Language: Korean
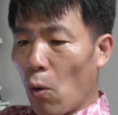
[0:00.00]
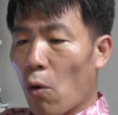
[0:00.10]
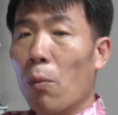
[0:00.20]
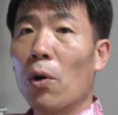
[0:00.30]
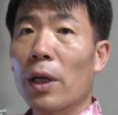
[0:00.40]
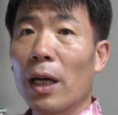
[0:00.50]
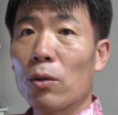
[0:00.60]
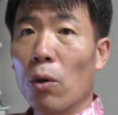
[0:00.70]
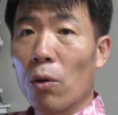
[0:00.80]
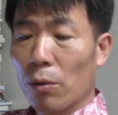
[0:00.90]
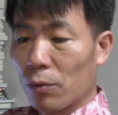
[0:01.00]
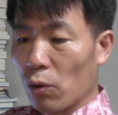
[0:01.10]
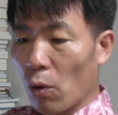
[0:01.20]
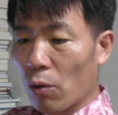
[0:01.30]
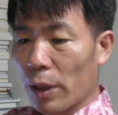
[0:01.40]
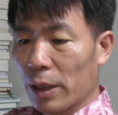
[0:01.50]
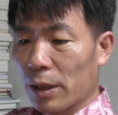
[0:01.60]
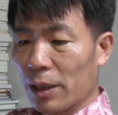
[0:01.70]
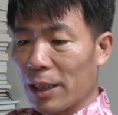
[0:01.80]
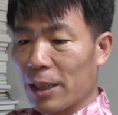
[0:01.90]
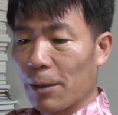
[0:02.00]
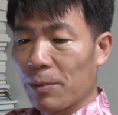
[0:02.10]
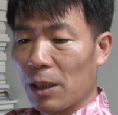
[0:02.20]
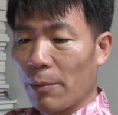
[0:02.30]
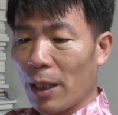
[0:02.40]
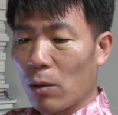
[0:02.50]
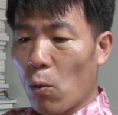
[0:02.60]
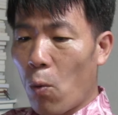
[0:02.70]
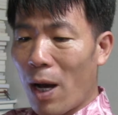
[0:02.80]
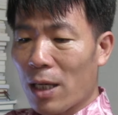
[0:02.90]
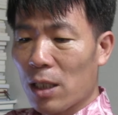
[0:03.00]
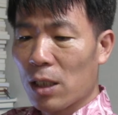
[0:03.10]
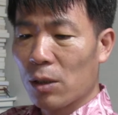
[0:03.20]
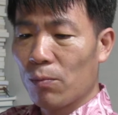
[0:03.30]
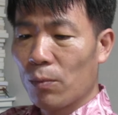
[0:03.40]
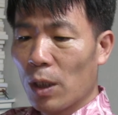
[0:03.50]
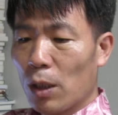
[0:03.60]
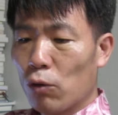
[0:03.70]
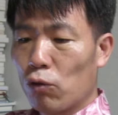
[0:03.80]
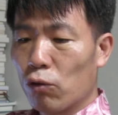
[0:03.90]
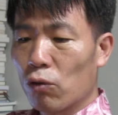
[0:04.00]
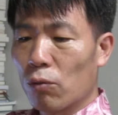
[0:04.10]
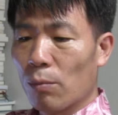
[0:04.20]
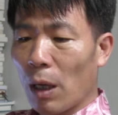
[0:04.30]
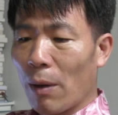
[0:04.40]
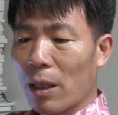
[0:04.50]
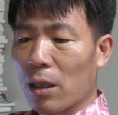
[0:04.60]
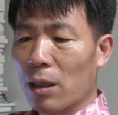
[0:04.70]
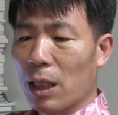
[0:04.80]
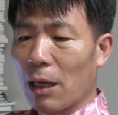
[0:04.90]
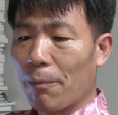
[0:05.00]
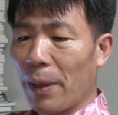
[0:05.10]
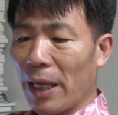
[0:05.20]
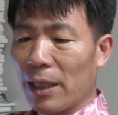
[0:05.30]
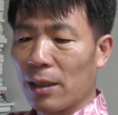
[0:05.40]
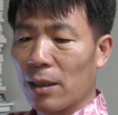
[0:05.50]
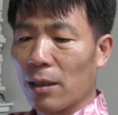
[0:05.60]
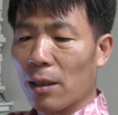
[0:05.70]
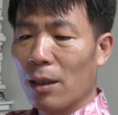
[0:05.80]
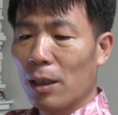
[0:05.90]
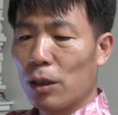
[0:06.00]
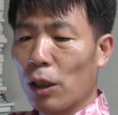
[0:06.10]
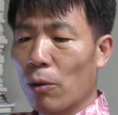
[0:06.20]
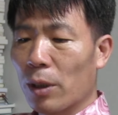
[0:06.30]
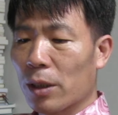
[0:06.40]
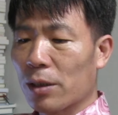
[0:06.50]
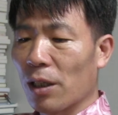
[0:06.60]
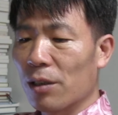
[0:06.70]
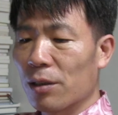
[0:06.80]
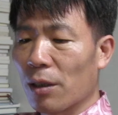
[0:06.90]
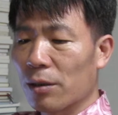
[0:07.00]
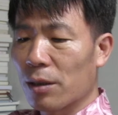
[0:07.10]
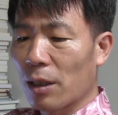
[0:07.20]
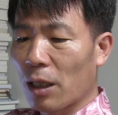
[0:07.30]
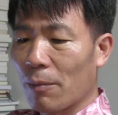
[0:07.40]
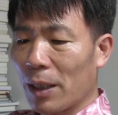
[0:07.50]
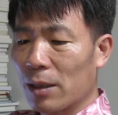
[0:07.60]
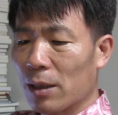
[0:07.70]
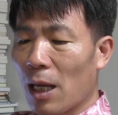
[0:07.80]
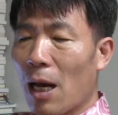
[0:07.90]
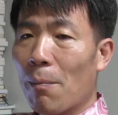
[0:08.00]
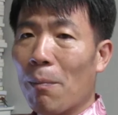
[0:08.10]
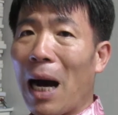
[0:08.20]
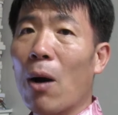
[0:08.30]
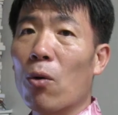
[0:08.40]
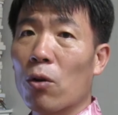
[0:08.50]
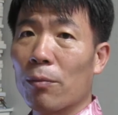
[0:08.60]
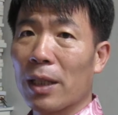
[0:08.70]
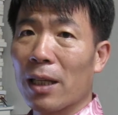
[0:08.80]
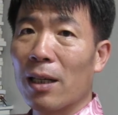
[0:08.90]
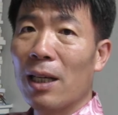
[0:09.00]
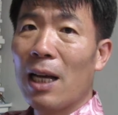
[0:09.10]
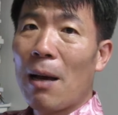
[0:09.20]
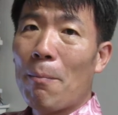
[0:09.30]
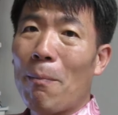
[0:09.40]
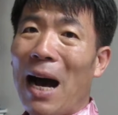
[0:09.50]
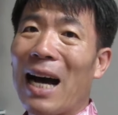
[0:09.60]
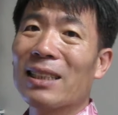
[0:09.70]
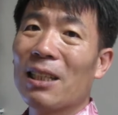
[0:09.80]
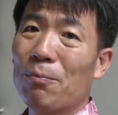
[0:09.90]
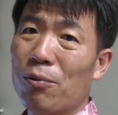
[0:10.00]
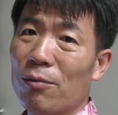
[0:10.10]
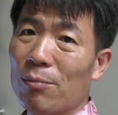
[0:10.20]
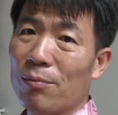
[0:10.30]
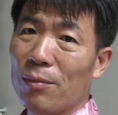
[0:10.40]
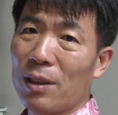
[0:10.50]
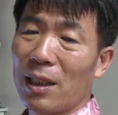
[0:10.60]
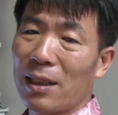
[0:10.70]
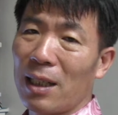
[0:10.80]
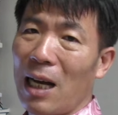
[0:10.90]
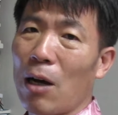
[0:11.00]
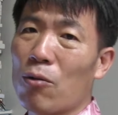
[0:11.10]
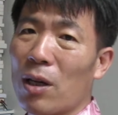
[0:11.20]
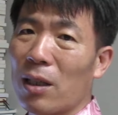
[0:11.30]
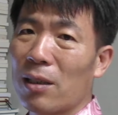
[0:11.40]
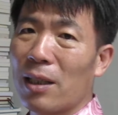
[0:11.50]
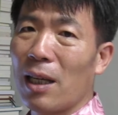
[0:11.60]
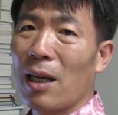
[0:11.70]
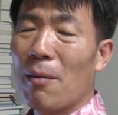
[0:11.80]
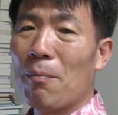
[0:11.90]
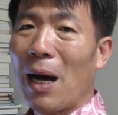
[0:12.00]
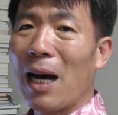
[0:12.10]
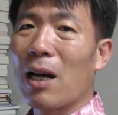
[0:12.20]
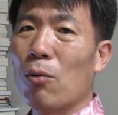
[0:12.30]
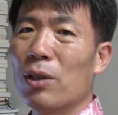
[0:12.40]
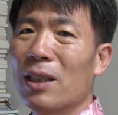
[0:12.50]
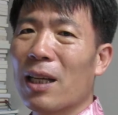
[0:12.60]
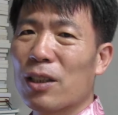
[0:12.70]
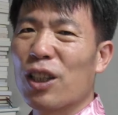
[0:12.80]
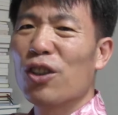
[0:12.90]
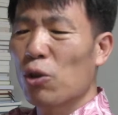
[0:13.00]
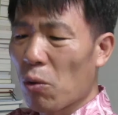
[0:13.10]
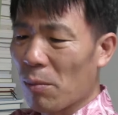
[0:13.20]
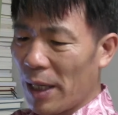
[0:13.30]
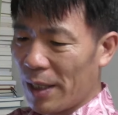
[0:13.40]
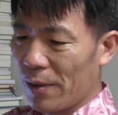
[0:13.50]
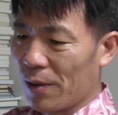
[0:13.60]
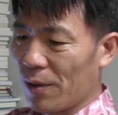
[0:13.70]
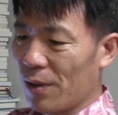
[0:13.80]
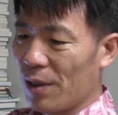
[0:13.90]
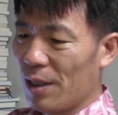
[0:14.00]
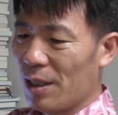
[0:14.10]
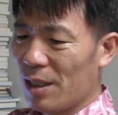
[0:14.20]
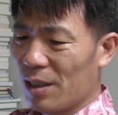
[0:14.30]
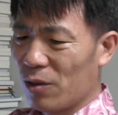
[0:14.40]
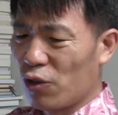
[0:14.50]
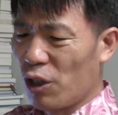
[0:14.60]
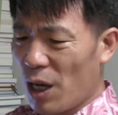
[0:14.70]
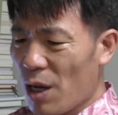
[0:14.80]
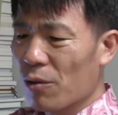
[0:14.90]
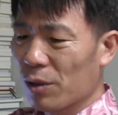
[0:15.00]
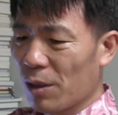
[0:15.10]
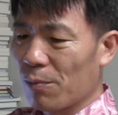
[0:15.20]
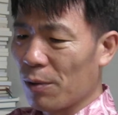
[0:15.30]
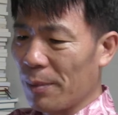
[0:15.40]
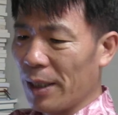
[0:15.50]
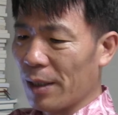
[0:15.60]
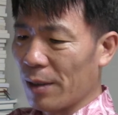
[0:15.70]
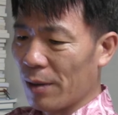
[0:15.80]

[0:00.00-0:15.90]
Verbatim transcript: 오복야 농원, 농원에서 직접 재배한 황금 둥근마와 건강한 베리들을 넣어 정원에서 정성스럽게 만든 마오꼬입니다. 이거 마 제품을 갖다 가공한 건데 마가 우리나라 전통 마예요. 이거 최고 제품이에요.